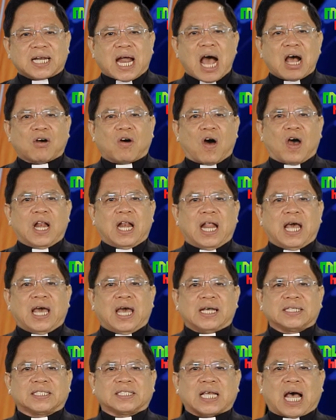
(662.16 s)
ra khỏi
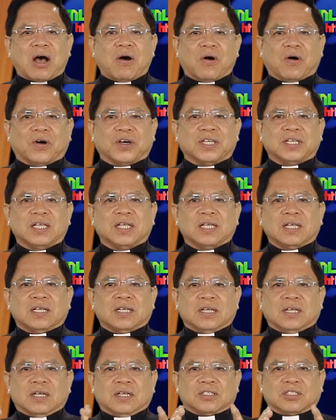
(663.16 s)
lề xã hội
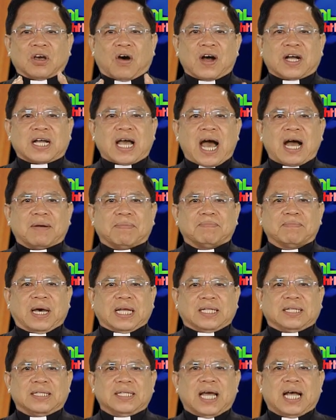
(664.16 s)
cho các
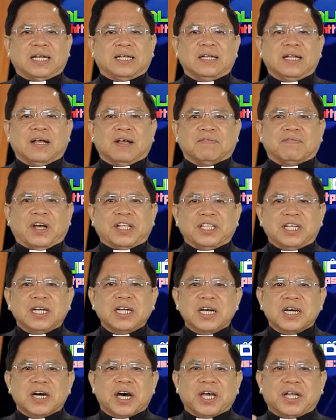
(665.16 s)
bệnh nhân và
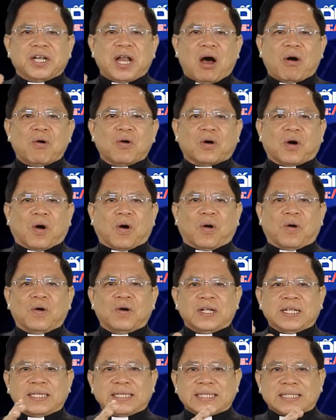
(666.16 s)
những người đau
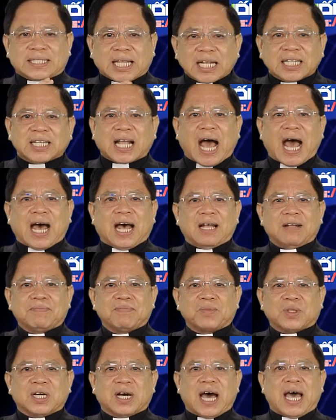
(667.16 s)
khổ tất cả
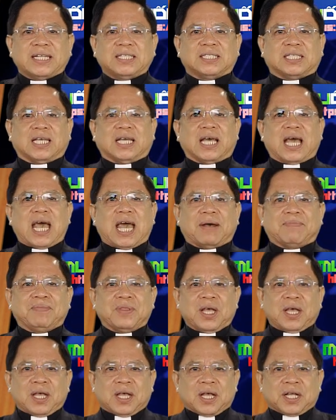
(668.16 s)
thưa anh chị em
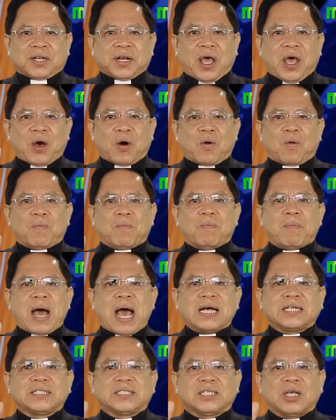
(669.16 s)
đều
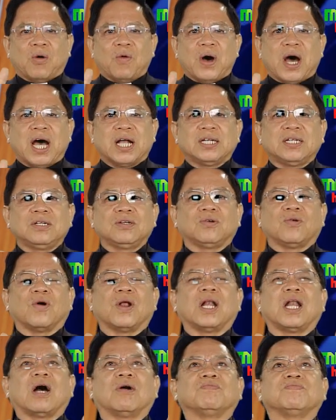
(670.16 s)
mang dấu ấn của
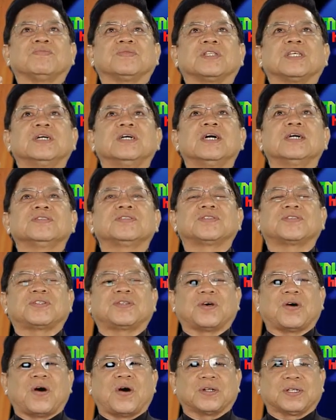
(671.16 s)
lòng thương
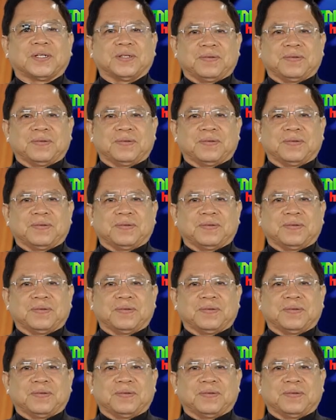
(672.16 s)
xót